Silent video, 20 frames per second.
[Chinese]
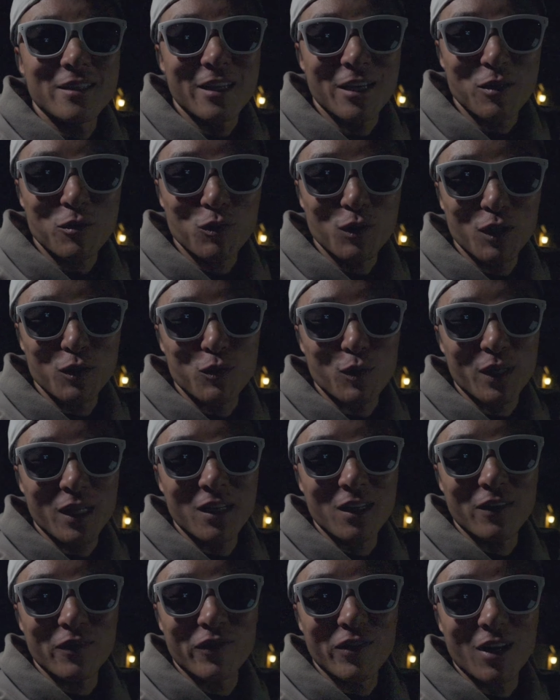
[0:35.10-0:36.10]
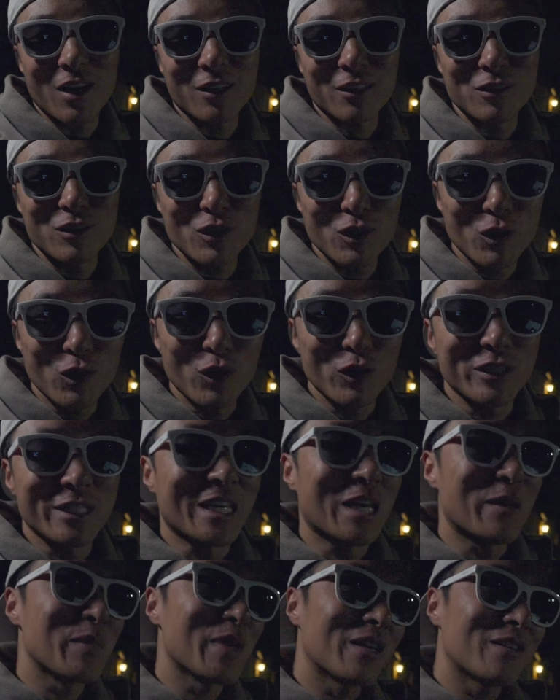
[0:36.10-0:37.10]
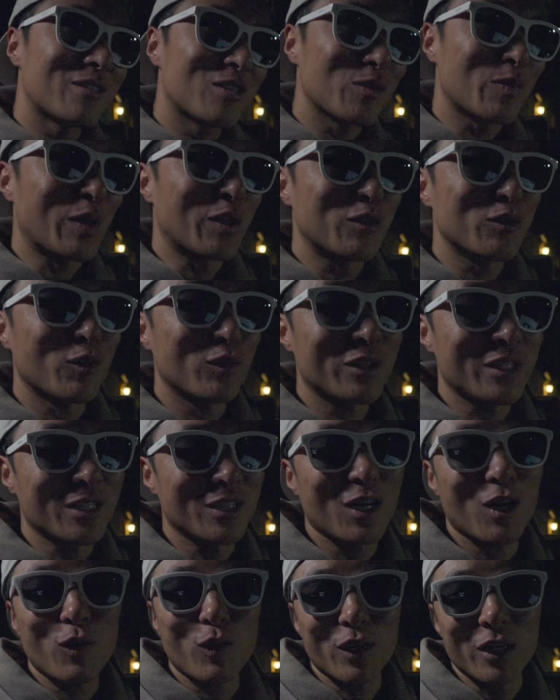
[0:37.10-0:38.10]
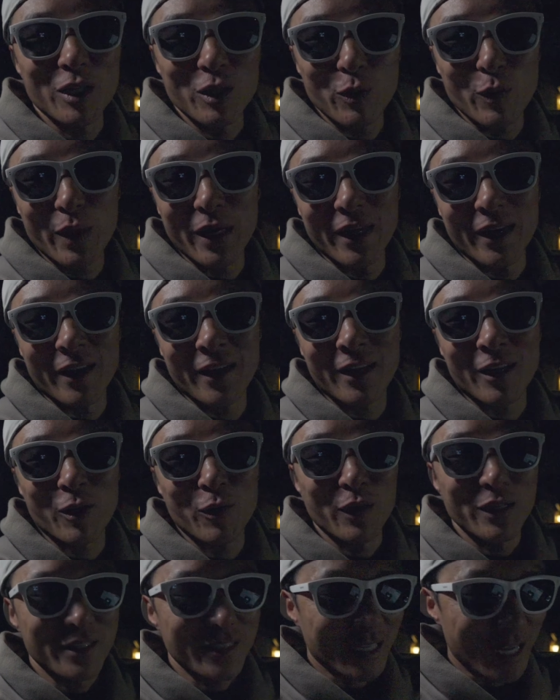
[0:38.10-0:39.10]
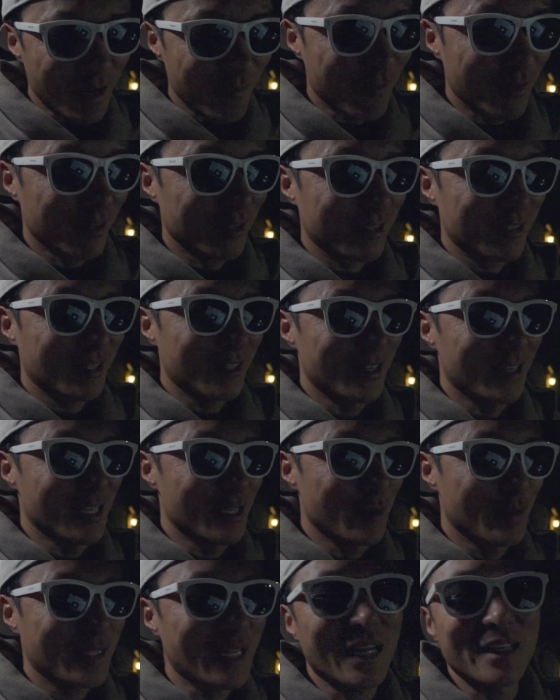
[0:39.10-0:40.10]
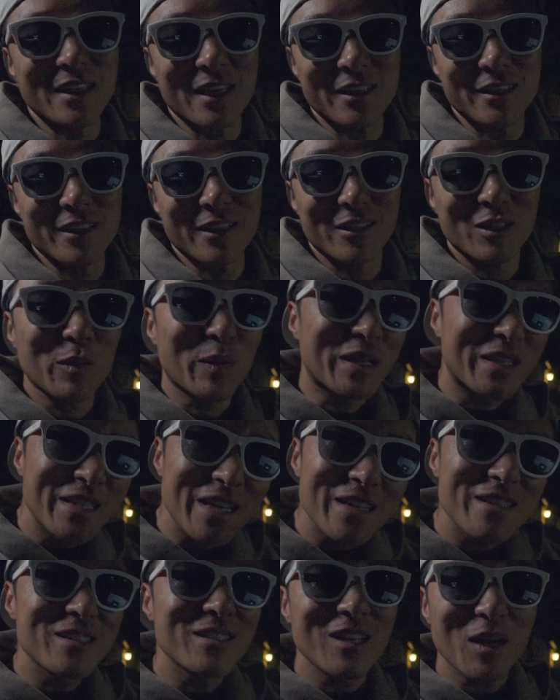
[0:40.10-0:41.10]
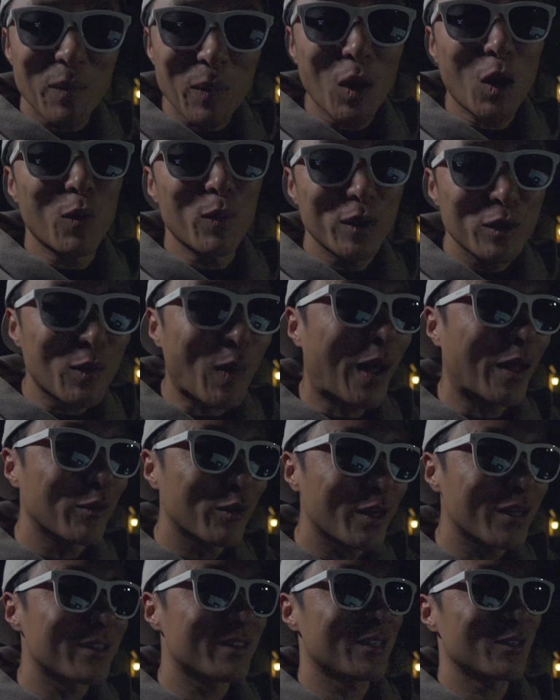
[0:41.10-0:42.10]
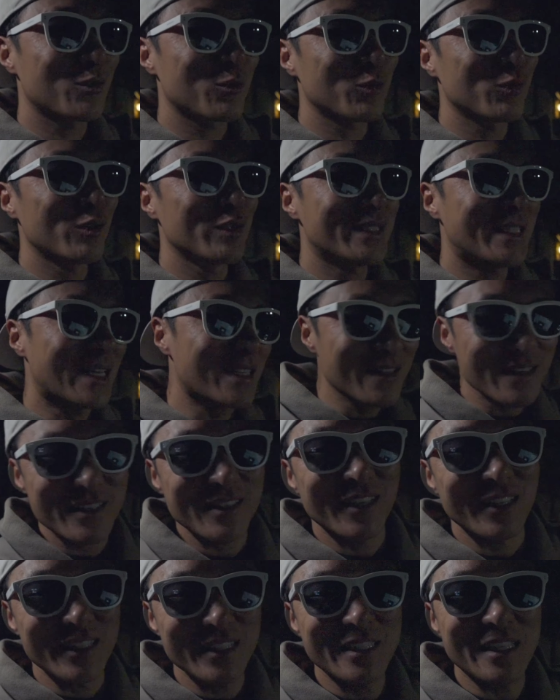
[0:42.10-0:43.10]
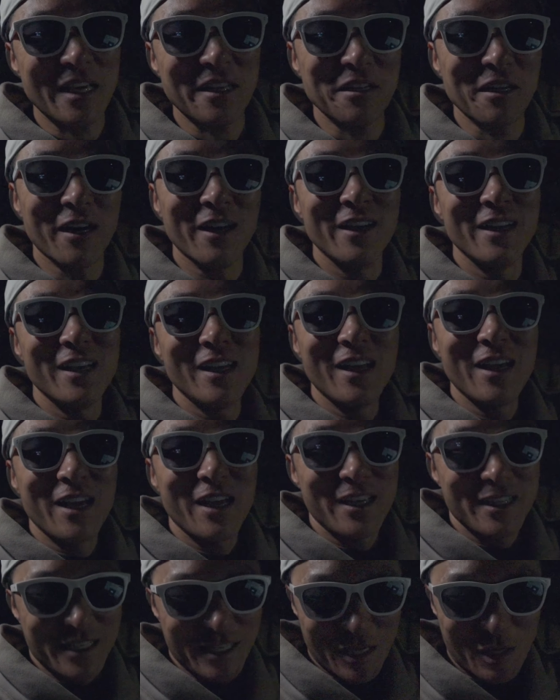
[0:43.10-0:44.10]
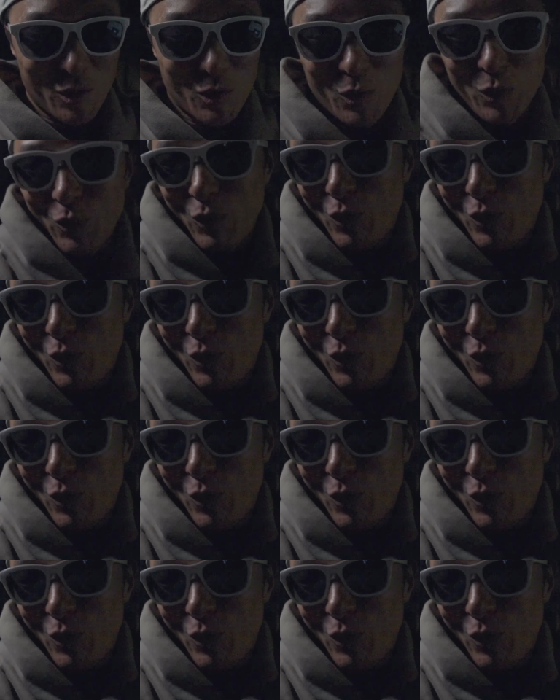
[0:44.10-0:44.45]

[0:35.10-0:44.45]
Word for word: 结束了昨天的 vlog 之后，前面视频中提到过的一位跟我一起看房的客人，一位大姐姐，特别贴心的帮我们团队提出建设性的意见的，现在又